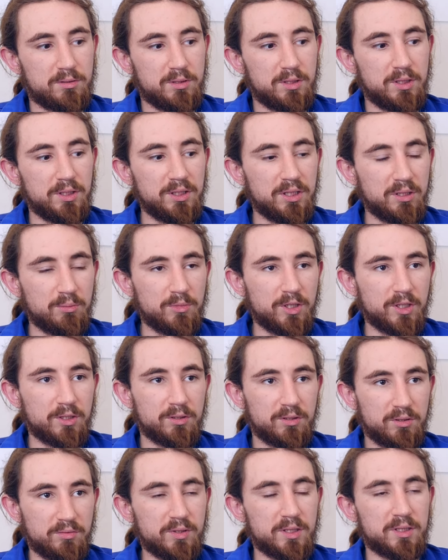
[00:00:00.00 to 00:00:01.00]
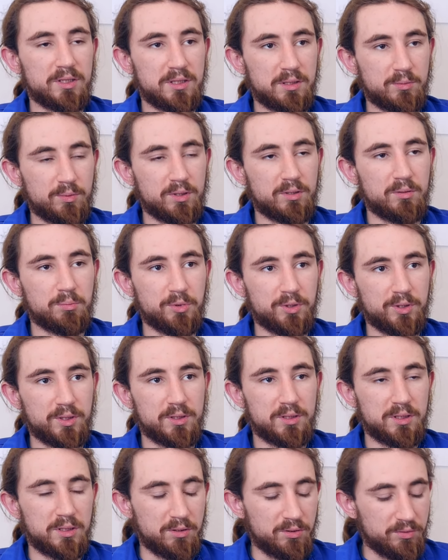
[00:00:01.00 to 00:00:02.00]
i nie marnować całego
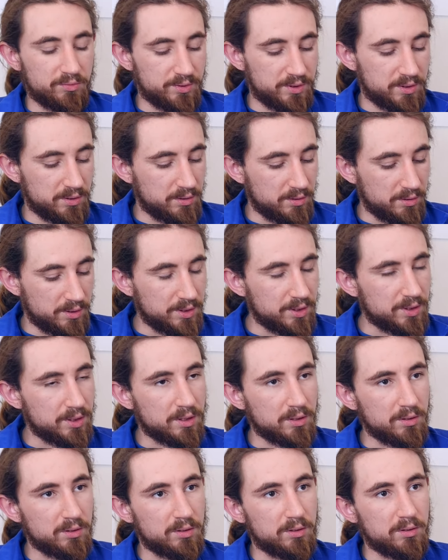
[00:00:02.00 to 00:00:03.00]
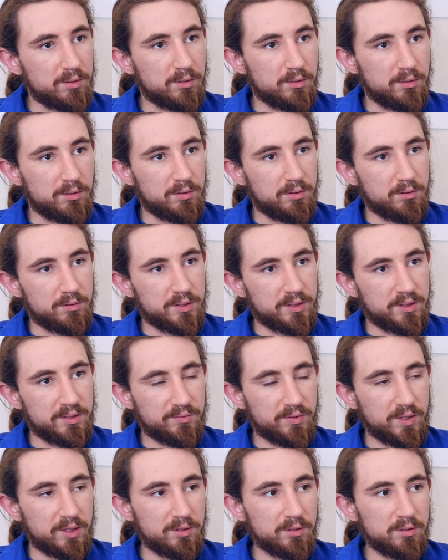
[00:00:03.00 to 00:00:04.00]
potencjału fizjologicznego tych
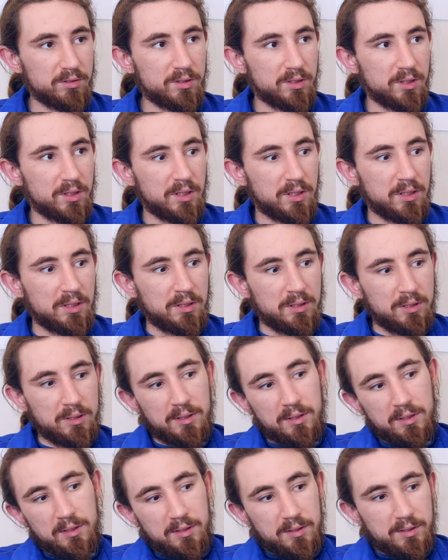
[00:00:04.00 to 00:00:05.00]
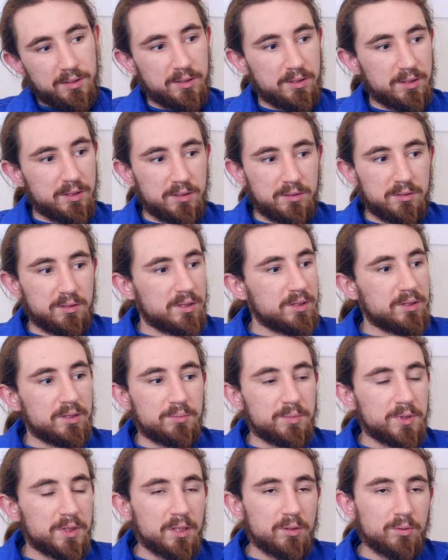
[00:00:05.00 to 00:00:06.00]
zwierząt, że, że
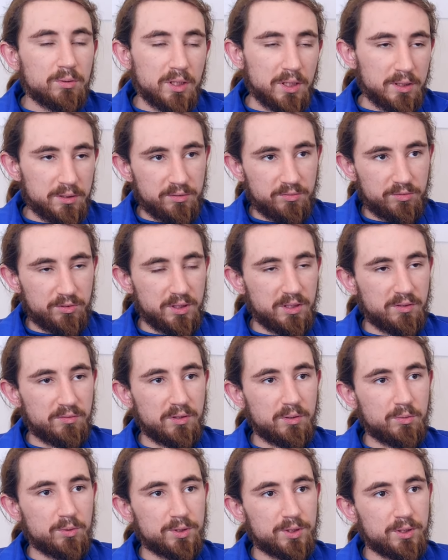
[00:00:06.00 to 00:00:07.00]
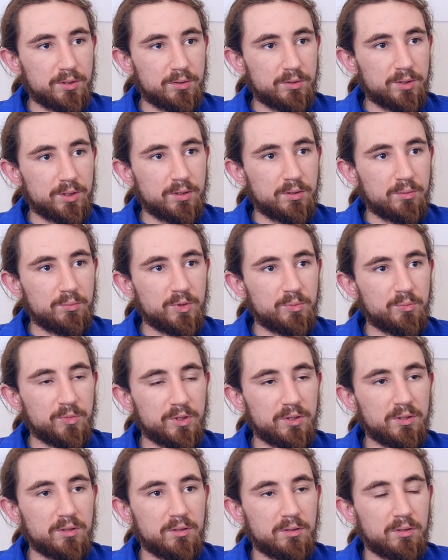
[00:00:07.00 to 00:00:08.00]
czymś naturalnym wydawało się to, że
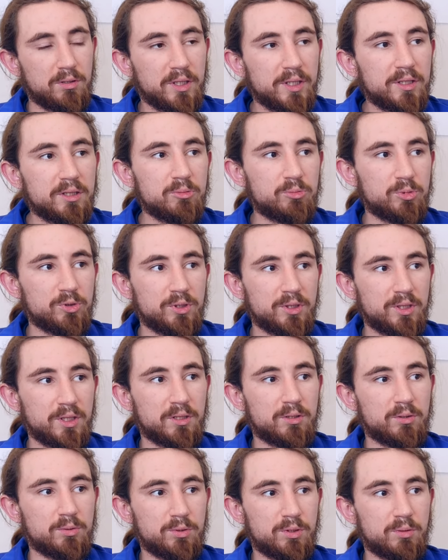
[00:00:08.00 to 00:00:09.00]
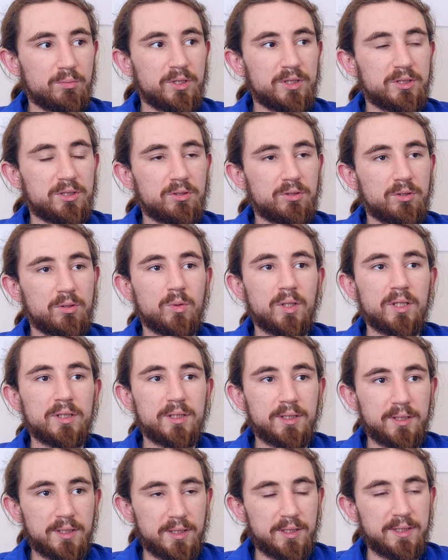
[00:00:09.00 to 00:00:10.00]
robimy kolejny budynek, który będzie
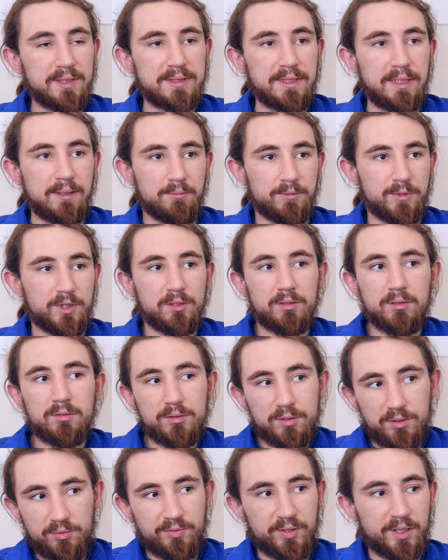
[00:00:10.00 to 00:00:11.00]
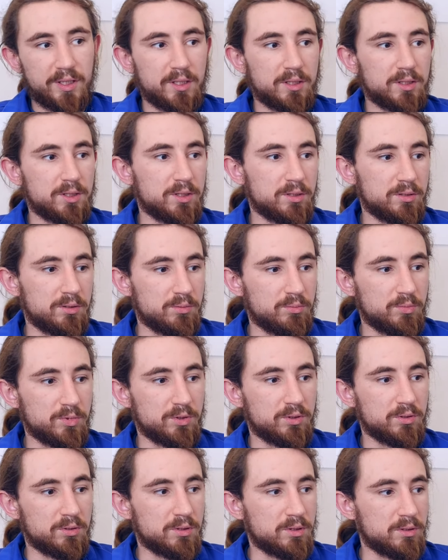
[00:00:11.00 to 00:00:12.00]
dokładnie taki sam, tylko że większy, no
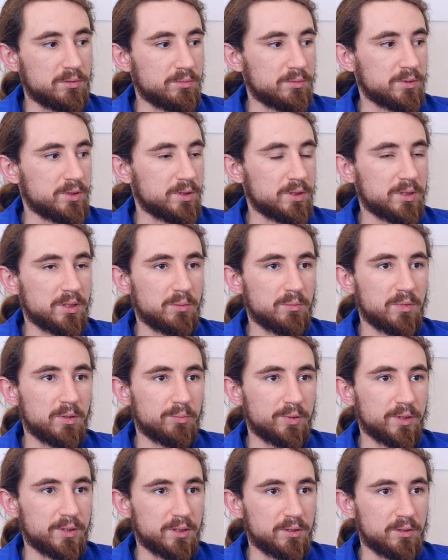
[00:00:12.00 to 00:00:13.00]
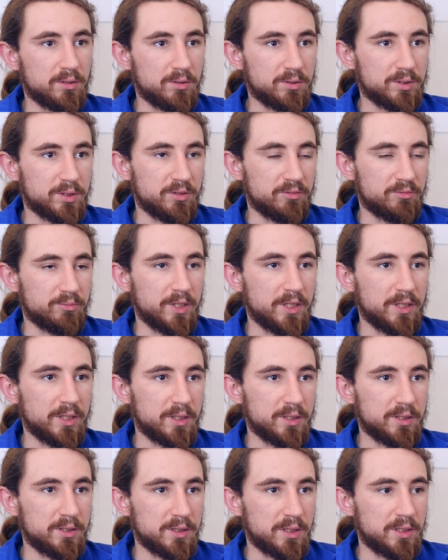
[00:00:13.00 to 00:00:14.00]
bo to tam gdzieś tam apetyt rośnie w
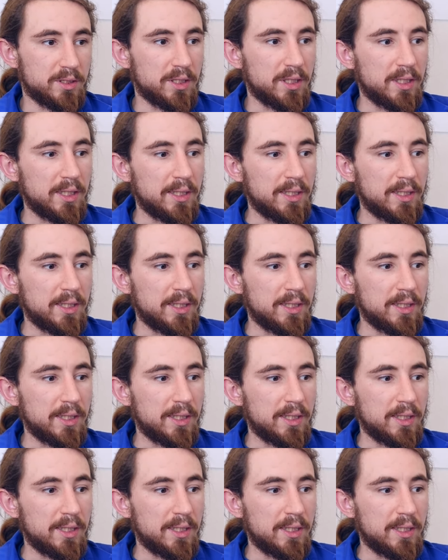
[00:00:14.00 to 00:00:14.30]
miarę jedzenia.